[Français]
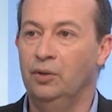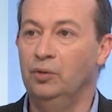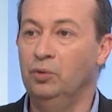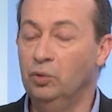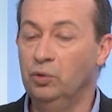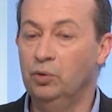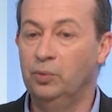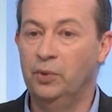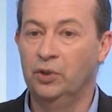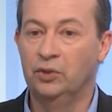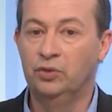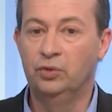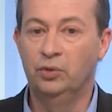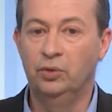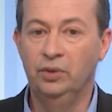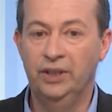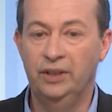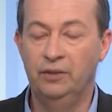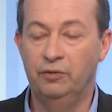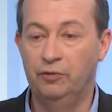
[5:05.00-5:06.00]
Euh, nous, nous
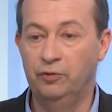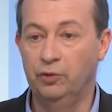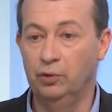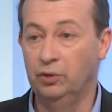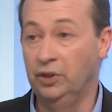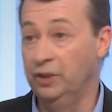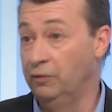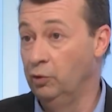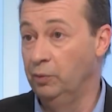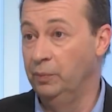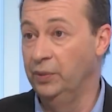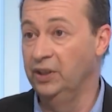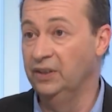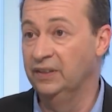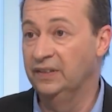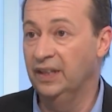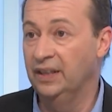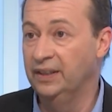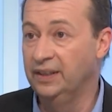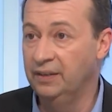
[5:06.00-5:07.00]
pensons qu'il faut développer une
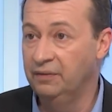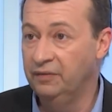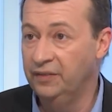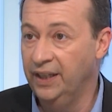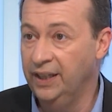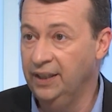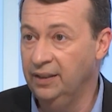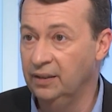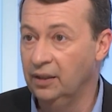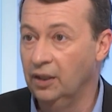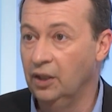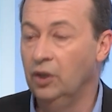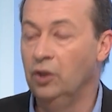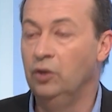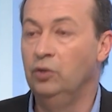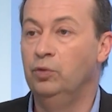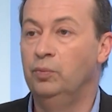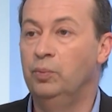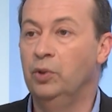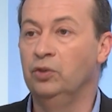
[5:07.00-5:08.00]
salle des fêtes.
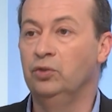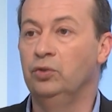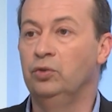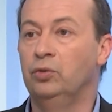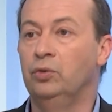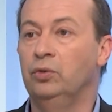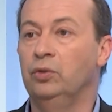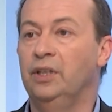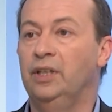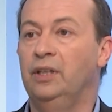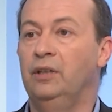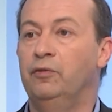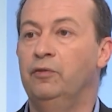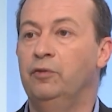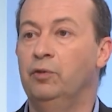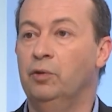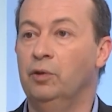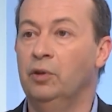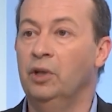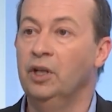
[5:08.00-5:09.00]
Nous pensons qu'il
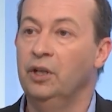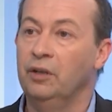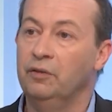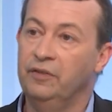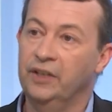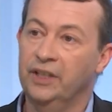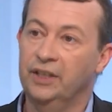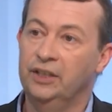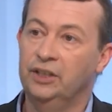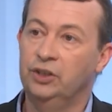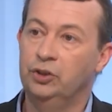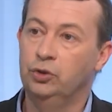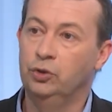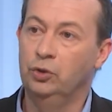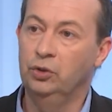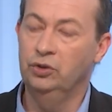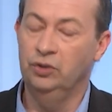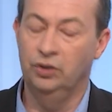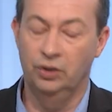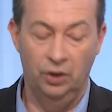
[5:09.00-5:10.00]
faut faire des
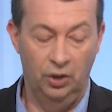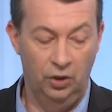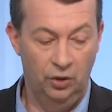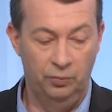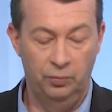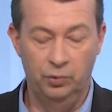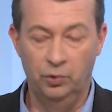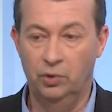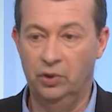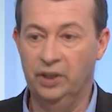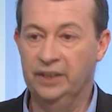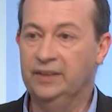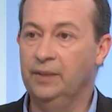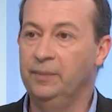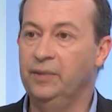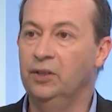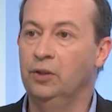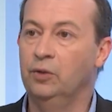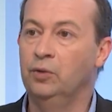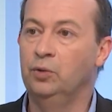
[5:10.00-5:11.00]
choses pour les
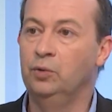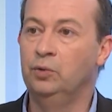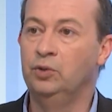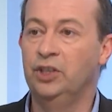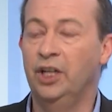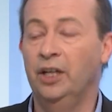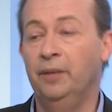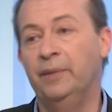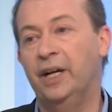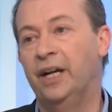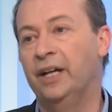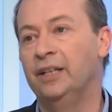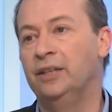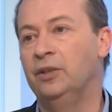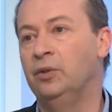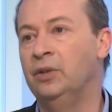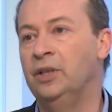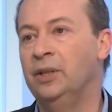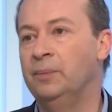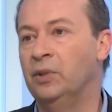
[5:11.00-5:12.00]
habitants de Luchan, mais
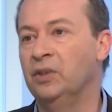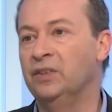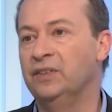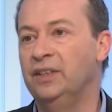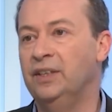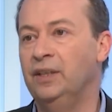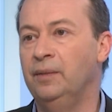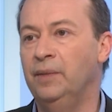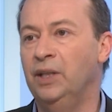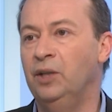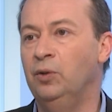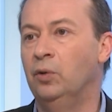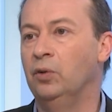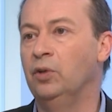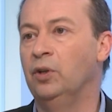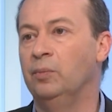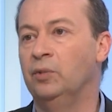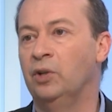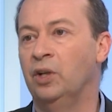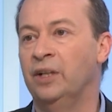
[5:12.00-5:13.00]
arrêter de dépenser des millions,
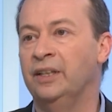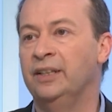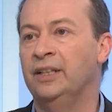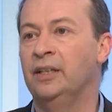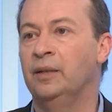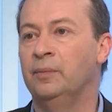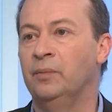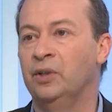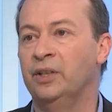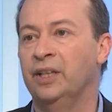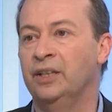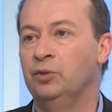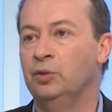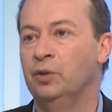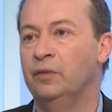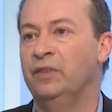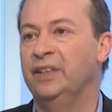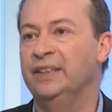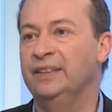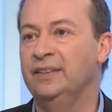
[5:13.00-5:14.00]
comme dans la dernière
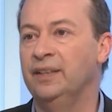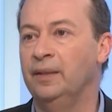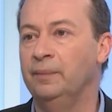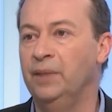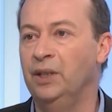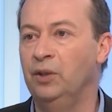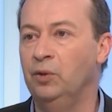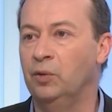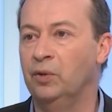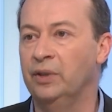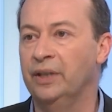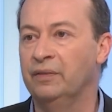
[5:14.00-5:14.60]
mandature, 25 millions en